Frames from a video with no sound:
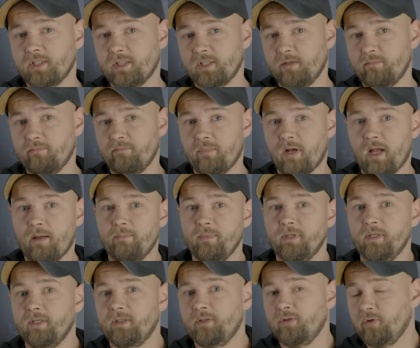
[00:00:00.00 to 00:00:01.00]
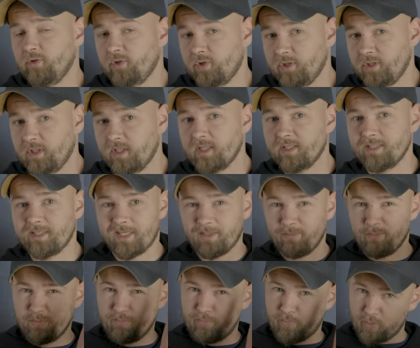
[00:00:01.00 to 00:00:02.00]
że mamy do czynienia z
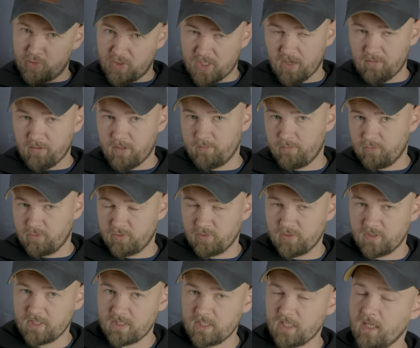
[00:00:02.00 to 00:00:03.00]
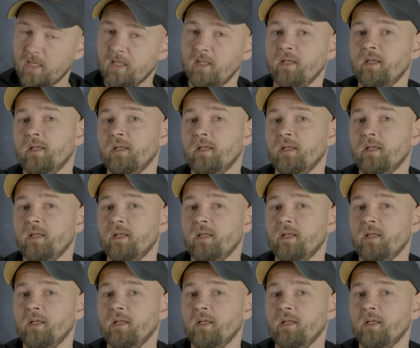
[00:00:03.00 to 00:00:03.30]
jakimś podziałem urządzenia,